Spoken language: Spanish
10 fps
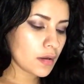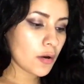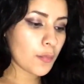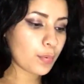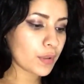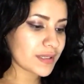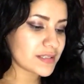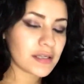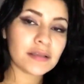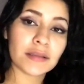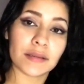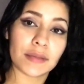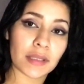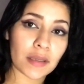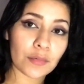O puedes
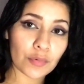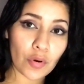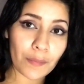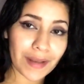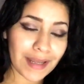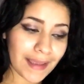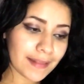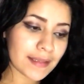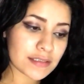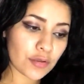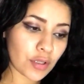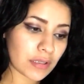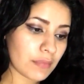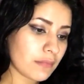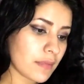hacerte un omelette, es lo que
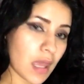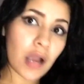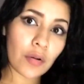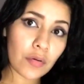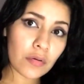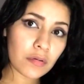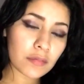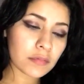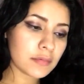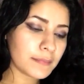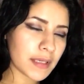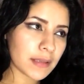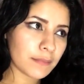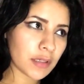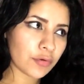también me hago.
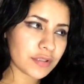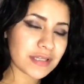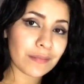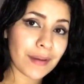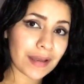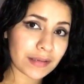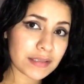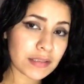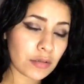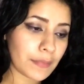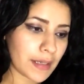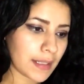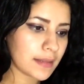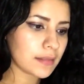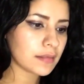Me, lo hice el martes, el
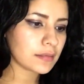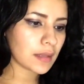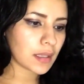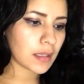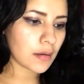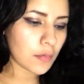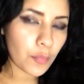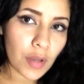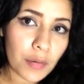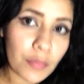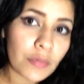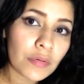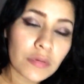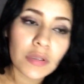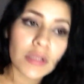omelette de huevo.
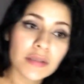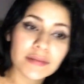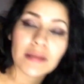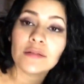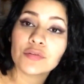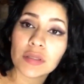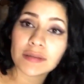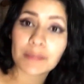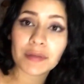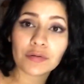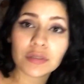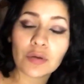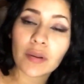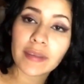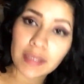también lo
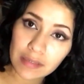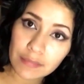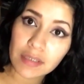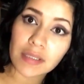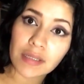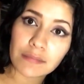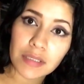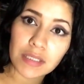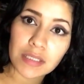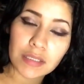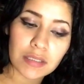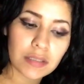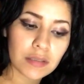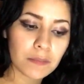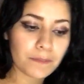tengo aquí en mi, en, mi,
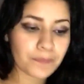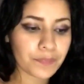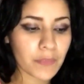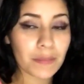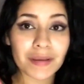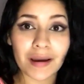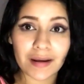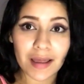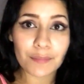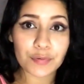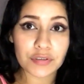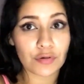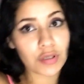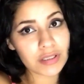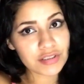en mi canal, por si lo
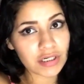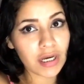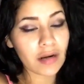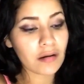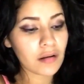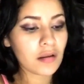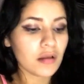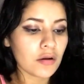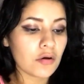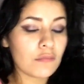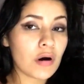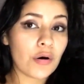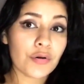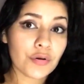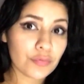quieren checar, cómo
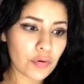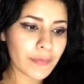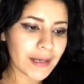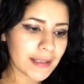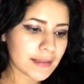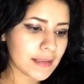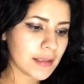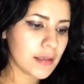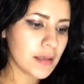hago yo un omelette.